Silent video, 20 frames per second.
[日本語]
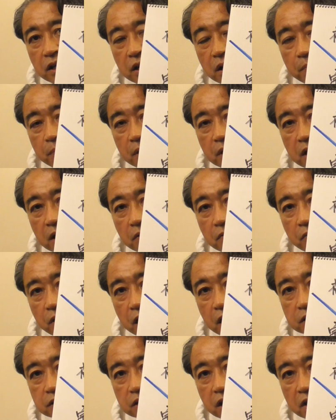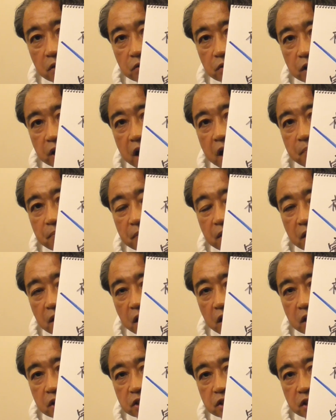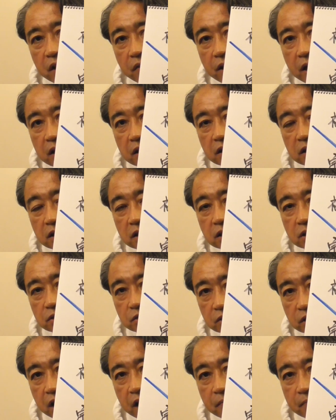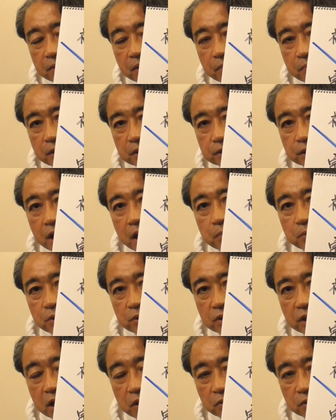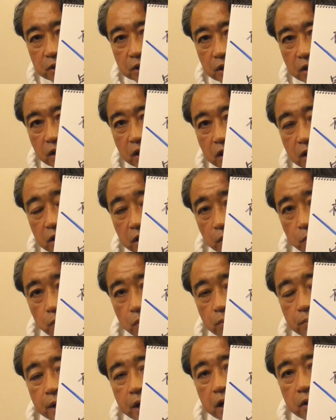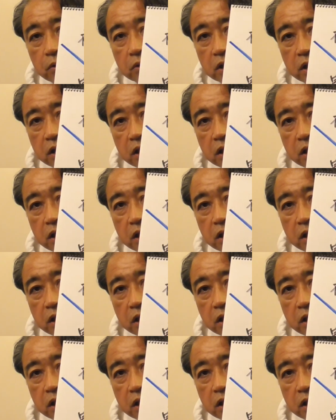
やっぱり若月君や石川君がマスクかぶるんだろうしでこの前あの